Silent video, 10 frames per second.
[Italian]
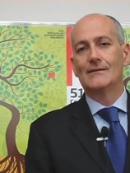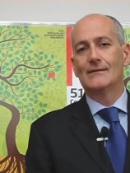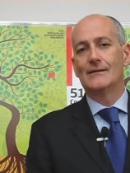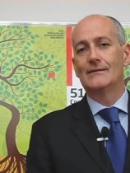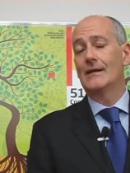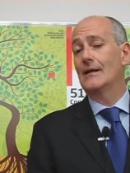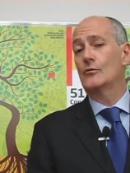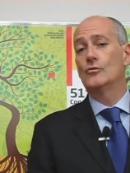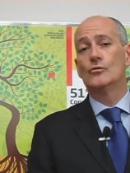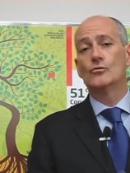
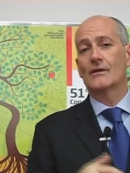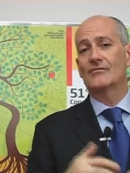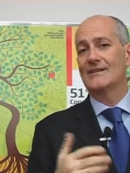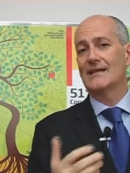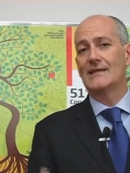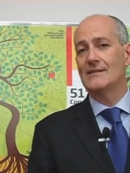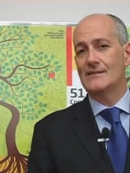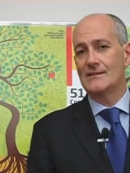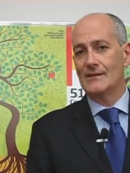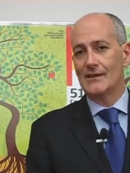dalla cultura
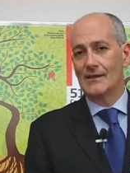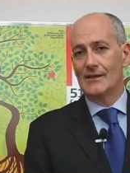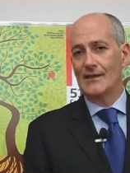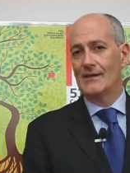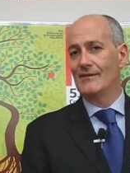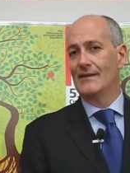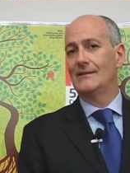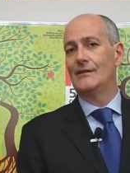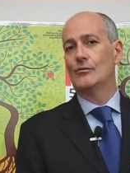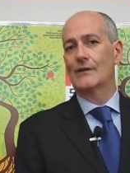fatalistica che gli
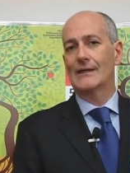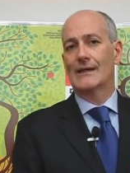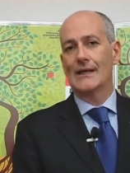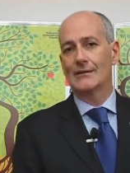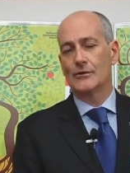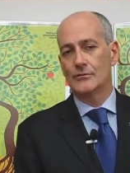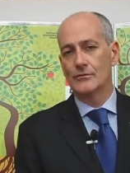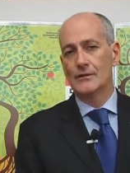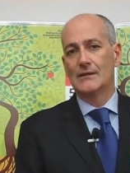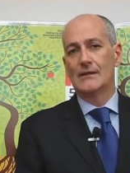eventi non accadono,